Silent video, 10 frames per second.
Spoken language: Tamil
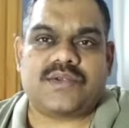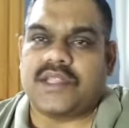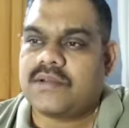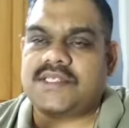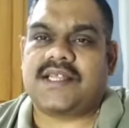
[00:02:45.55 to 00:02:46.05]
ஸோ
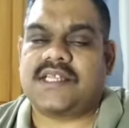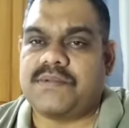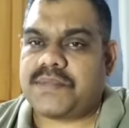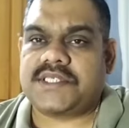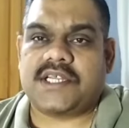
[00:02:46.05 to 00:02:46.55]
எந்த ஒரு
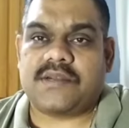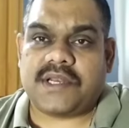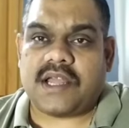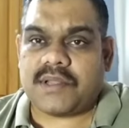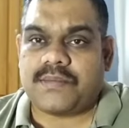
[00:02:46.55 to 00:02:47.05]
சலசலப்பும் பிரச்சனைகளும்
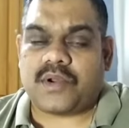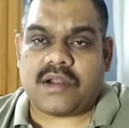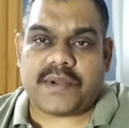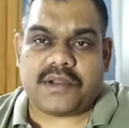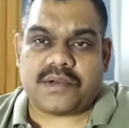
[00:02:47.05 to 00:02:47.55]
இல்லாமல் அந்த
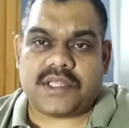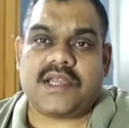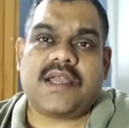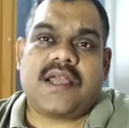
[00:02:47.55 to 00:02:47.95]
ப்ரோக்ராம் பண்ணி கொடுத்த